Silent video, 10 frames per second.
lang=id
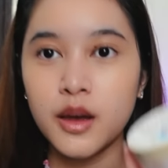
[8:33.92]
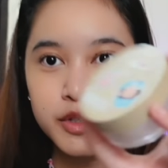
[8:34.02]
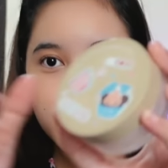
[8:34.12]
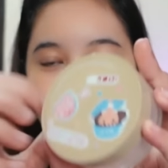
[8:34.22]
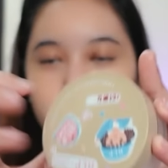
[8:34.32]

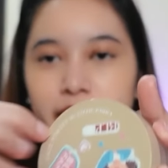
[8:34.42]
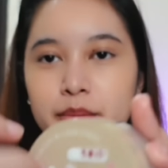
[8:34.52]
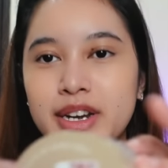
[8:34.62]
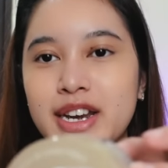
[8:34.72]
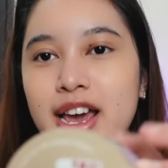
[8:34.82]
Terus itu aku pakai
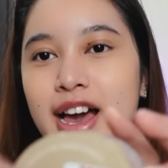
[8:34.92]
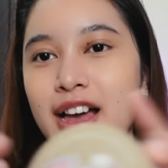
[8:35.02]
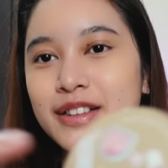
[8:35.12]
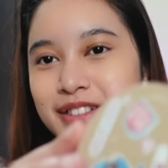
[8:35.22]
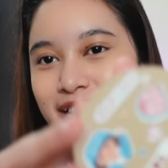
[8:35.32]

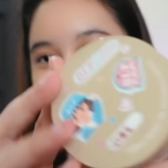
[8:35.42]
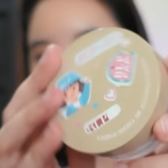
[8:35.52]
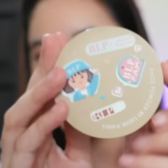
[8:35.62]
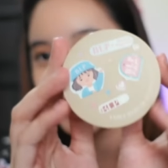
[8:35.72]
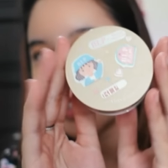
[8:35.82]
bedak. Lihat deh
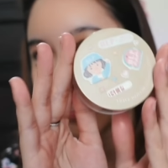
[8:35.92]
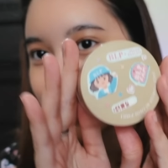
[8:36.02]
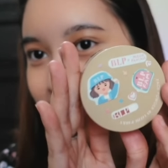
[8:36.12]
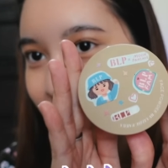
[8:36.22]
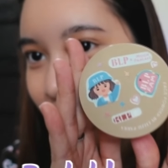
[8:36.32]
lucu nggak
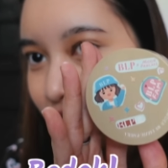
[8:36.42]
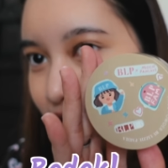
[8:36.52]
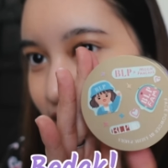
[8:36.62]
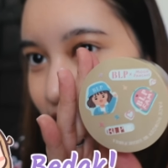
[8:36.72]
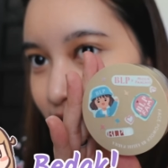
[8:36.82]
sih?
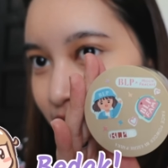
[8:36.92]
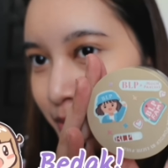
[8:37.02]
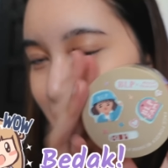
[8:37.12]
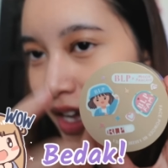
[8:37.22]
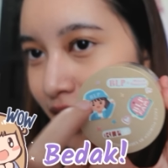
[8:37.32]

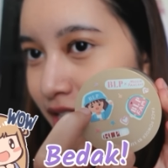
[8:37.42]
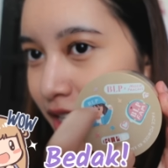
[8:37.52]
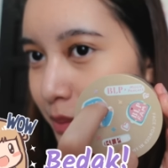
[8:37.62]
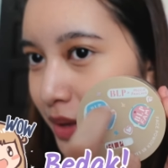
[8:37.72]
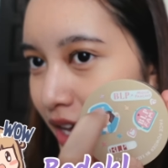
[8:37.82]
Bedaknya
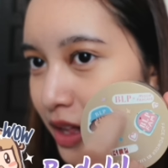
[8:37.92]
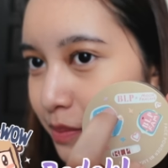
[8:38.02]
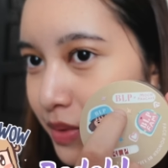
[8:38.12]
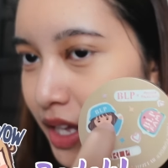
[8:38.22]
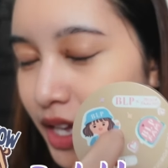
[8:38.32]
dari
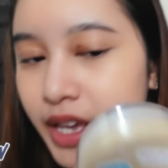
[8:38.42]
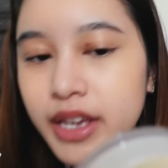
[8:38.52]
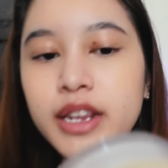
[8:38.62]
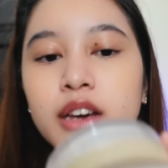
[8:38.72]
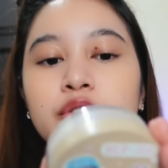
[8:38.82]
BLP,
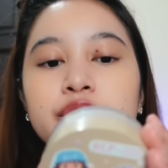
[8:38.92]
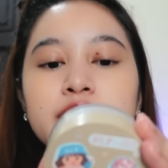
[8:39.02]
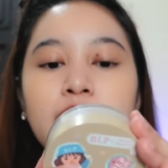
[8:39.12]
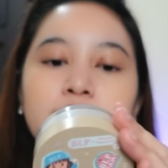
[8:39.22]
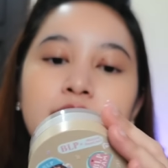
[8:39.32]
Ini aku
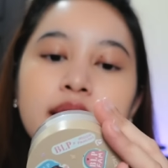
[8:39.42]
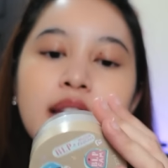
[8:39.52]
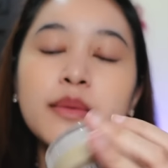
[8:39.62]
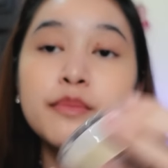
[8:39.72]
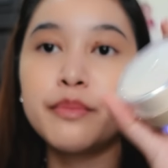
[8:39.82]
shade-nya
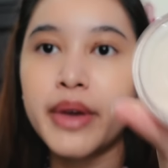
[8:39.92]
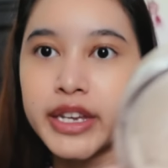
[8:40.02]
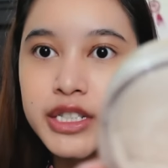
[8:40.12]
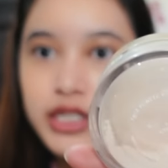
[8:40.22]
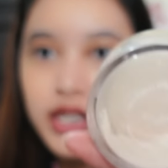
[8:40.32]
yang
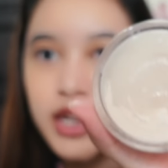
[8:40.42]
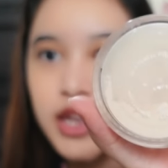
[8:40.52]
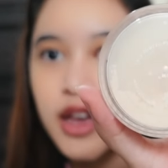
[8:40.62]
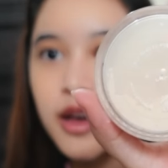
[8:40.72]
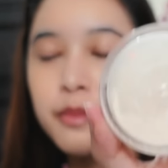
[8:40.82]
beige.
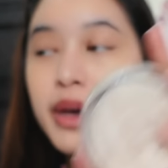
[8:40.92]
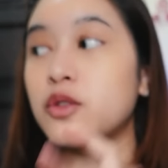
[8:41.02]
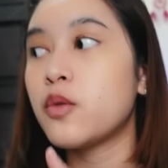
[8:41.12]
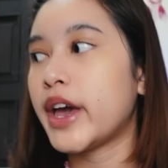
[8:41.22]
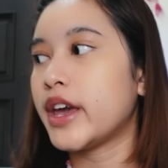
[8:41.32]
By
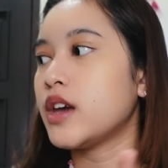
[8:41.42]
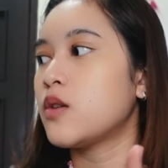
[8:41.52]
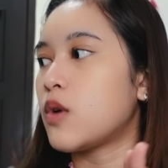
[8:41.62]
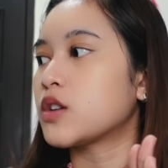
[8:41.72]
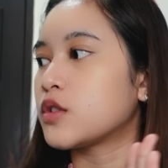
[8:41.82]
the way,
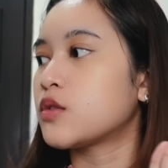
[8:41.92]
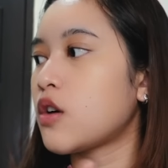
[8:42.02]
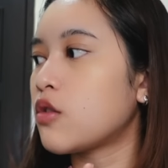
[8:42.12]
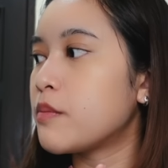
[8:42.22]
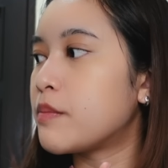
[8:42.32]
waktu itu
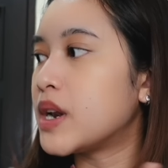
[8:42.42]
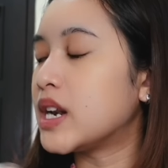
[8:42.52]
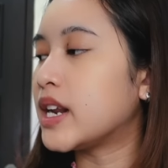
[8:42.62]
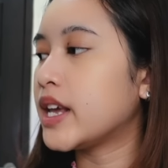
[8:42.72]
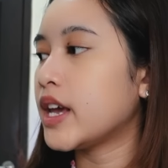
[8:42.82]
aku
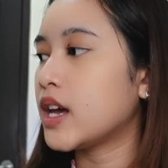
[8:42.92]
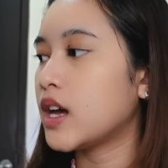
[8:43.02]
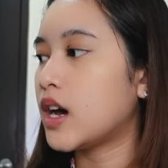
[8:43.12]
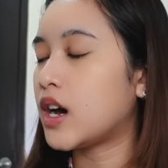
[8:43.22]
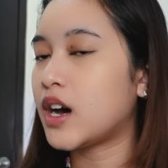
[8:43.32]
beli
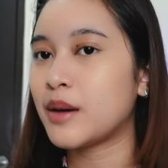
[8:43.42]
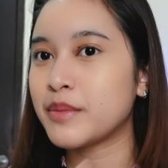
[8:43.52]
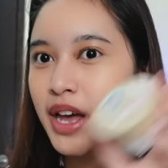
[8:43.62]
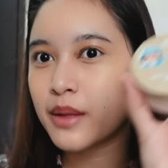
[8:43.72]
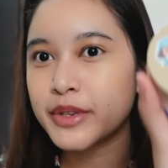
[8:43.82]
uh, eh,
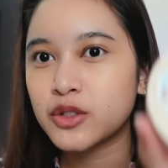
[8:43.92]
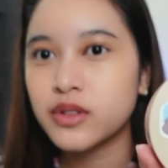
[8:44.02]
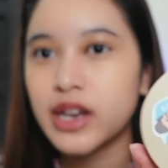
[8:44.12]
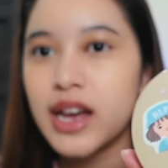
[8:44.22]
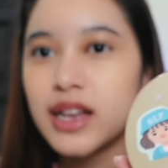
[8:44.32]
BLP
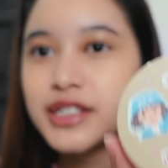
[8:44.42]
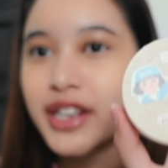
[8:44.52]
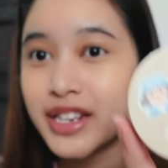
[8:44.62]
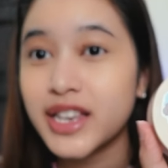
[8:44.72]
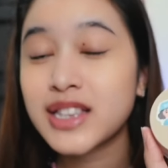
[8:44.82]
juga.
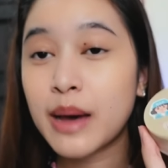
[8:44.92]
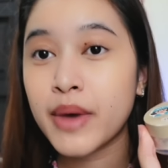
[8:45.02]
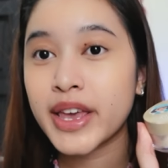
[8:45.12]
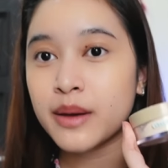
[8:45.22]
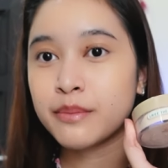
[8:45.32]
Shade-nya
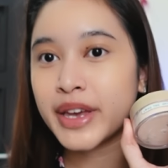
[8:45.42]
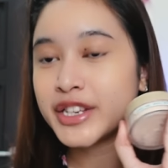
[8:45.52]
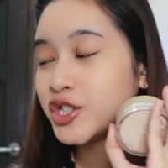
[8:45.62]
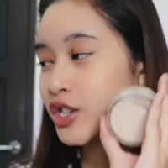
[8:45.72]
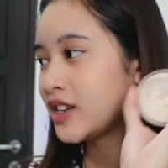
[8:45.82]
sama yang beige.